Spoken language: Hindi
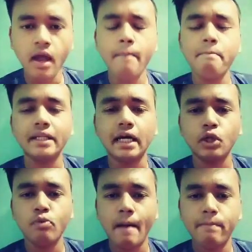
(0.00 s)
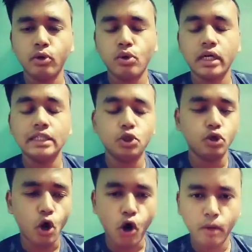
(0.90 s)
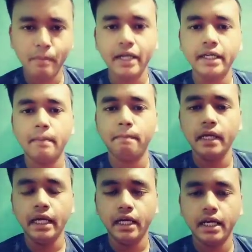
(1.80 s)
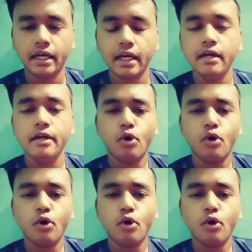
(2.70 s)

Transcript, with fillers: अब बताता हूँ मैं आप लोगों को कि जो गवर्नमेंट है अपनी इंडिया की